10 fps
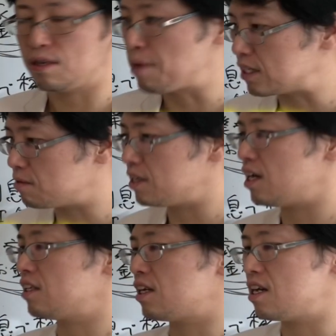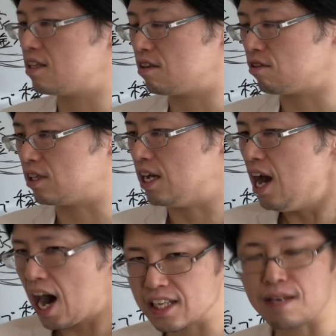に、真面目に働いてるのに、
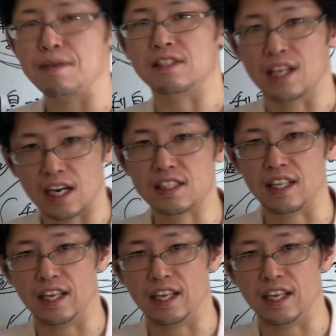汗水流して